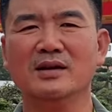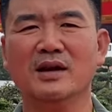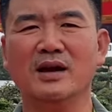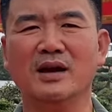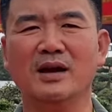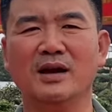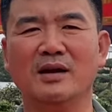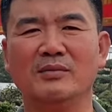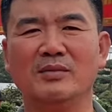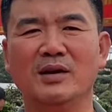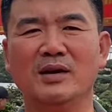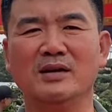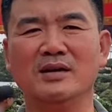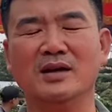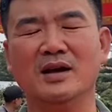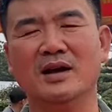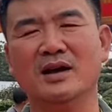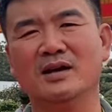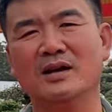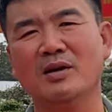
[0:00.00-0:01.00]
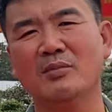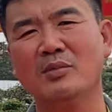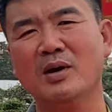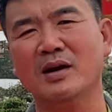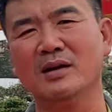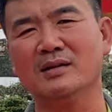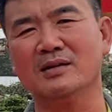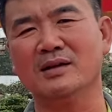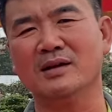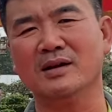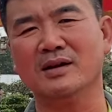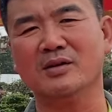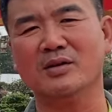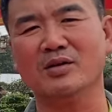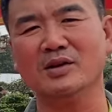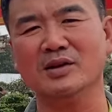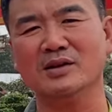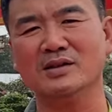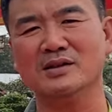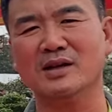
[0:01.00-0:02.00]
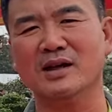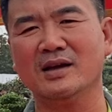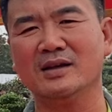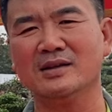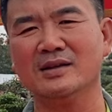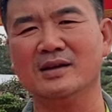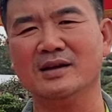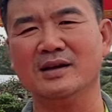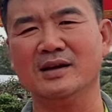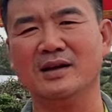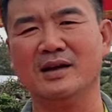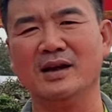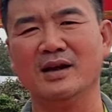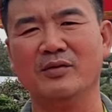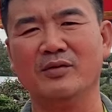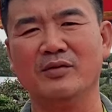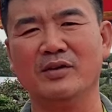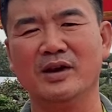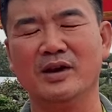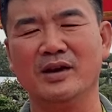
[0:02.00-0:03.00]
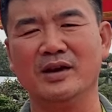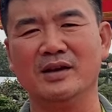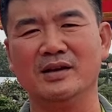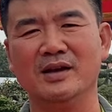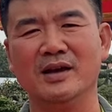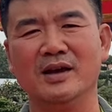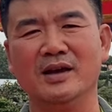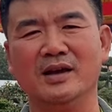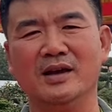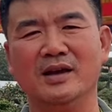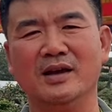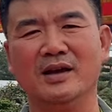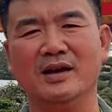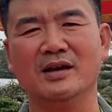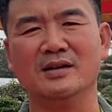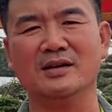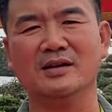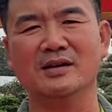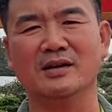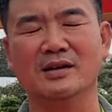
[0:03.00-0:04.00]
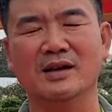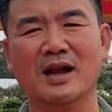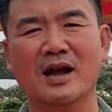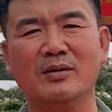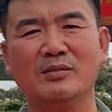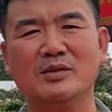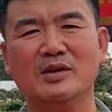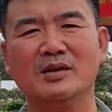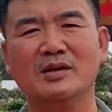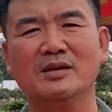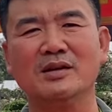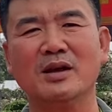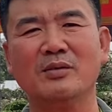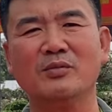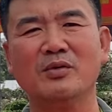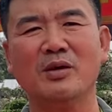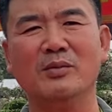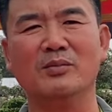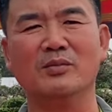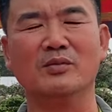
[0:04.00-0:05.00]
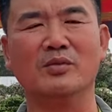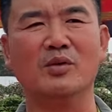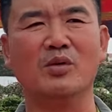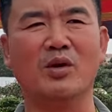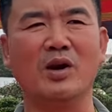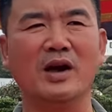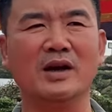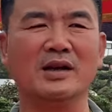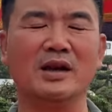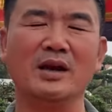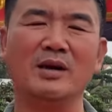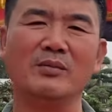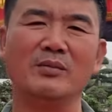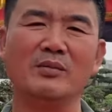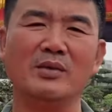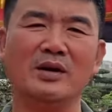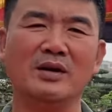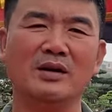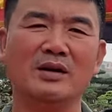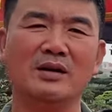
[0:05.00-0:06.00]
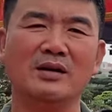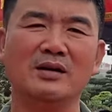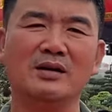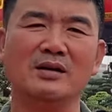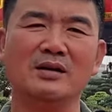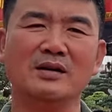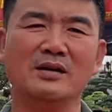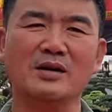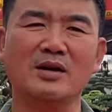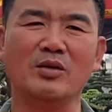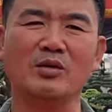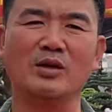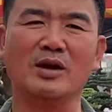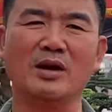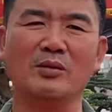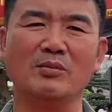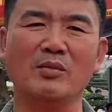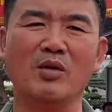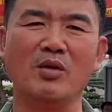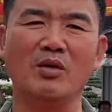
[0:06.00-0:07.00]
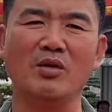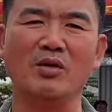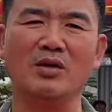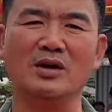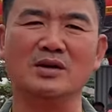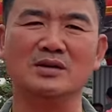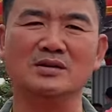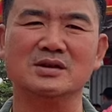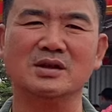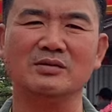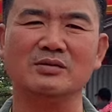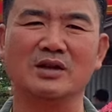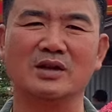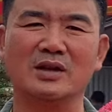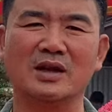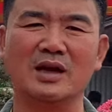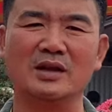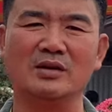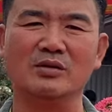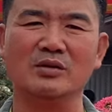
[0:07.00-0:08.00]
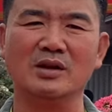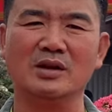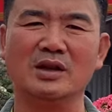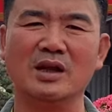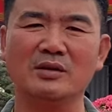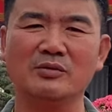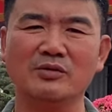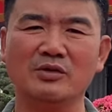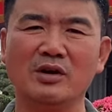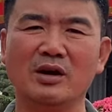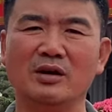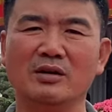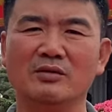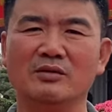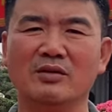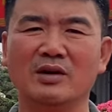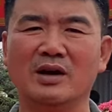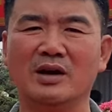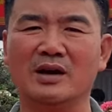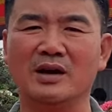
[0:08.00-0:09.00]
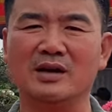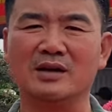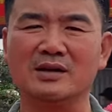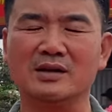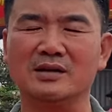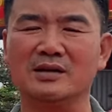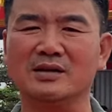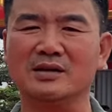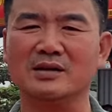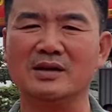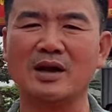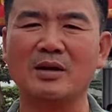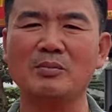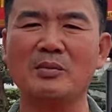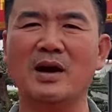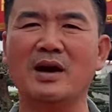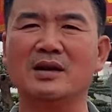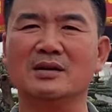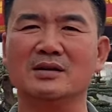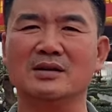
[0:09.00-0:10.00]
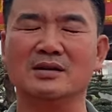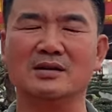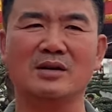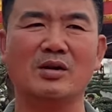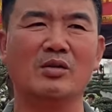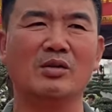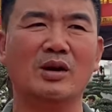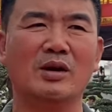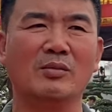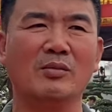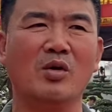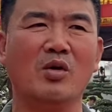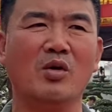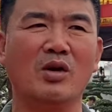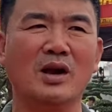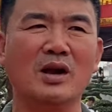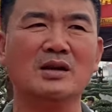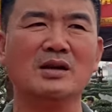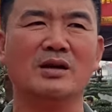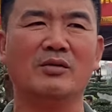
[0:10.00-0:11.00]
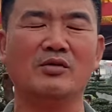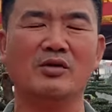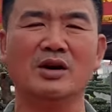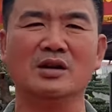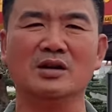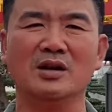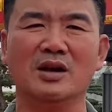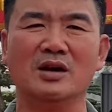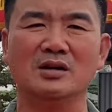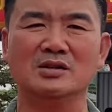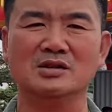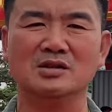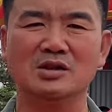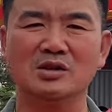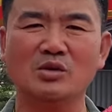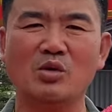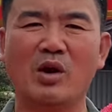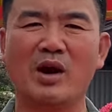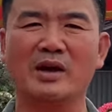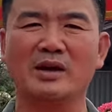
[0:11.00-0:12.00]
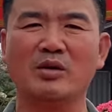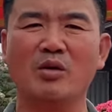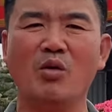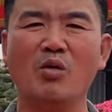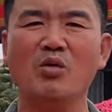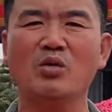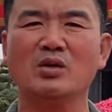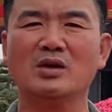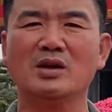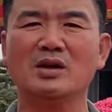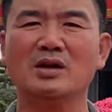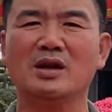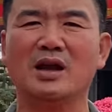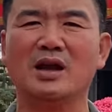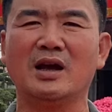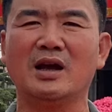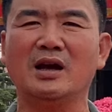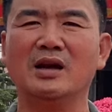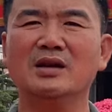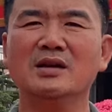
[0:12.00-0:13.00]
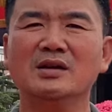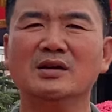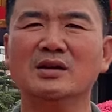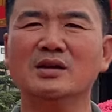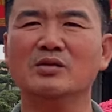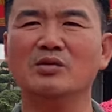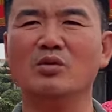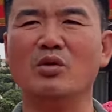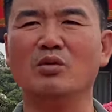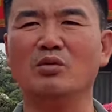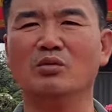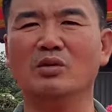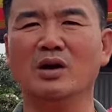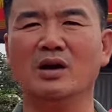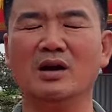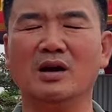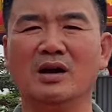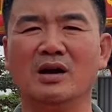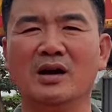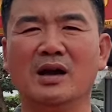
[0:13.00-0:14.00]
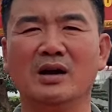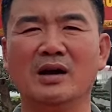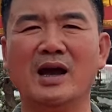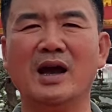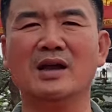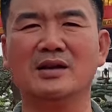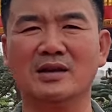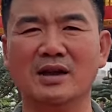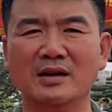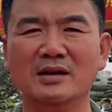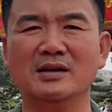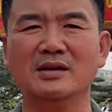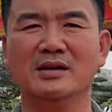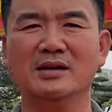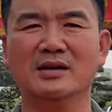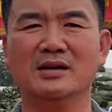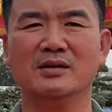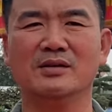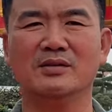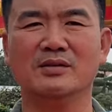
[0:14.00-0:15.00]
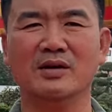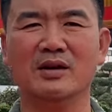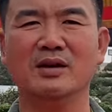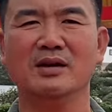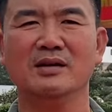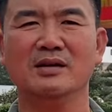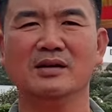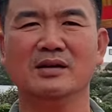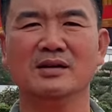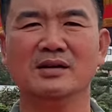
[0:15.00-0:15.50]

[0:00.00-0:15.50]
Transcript: À, mời các bạn có thời gian thì về để thưởng lãm những tác phẩm của anh em câu lạc bộ sinh vật cảnh huyện Đan Phượng và các bạn câu lạc bộ các nhà vườn ở xứ đoài cũ tức là vùng Hà Tây. Vâng. À.